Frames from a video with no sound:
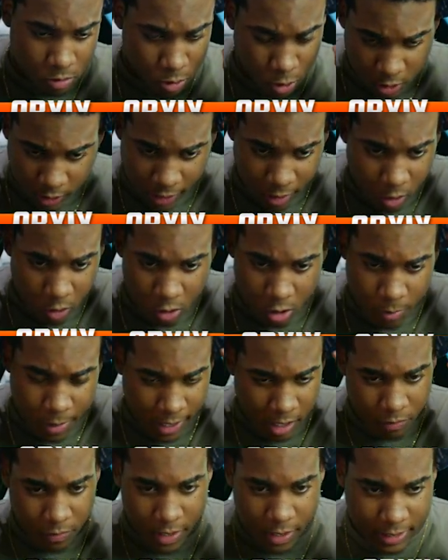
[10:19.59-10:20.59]
yo es que corro más
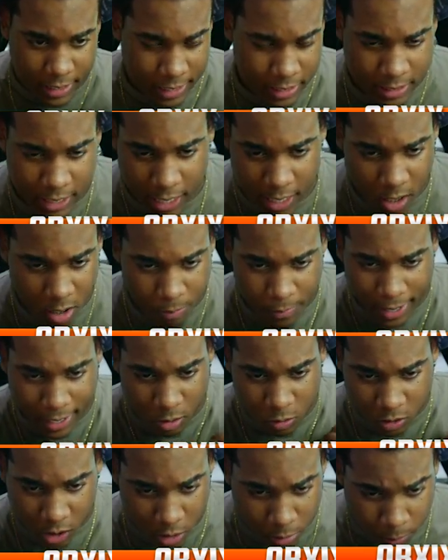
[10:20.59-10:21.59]
que Feliz Sánchez ahí o más
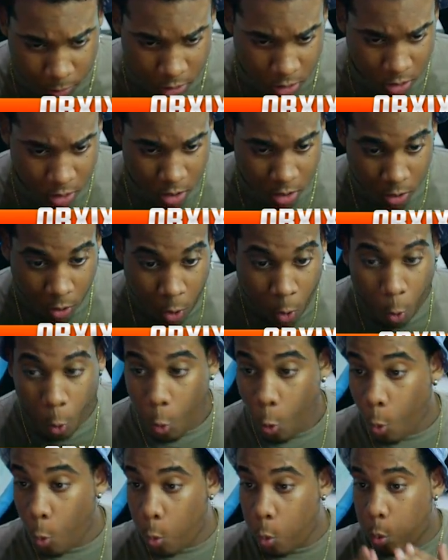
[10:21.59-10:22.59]
que Usain Bolt.
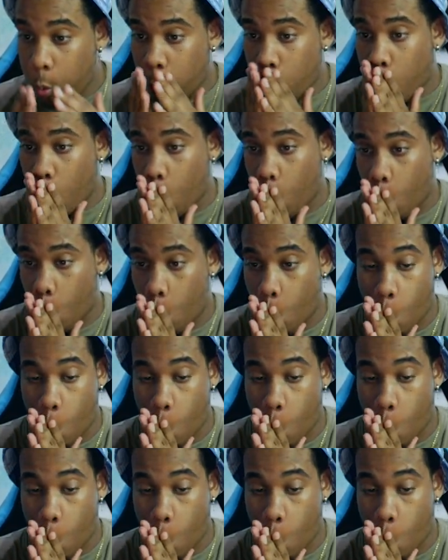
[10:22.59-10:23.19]
¡Uh!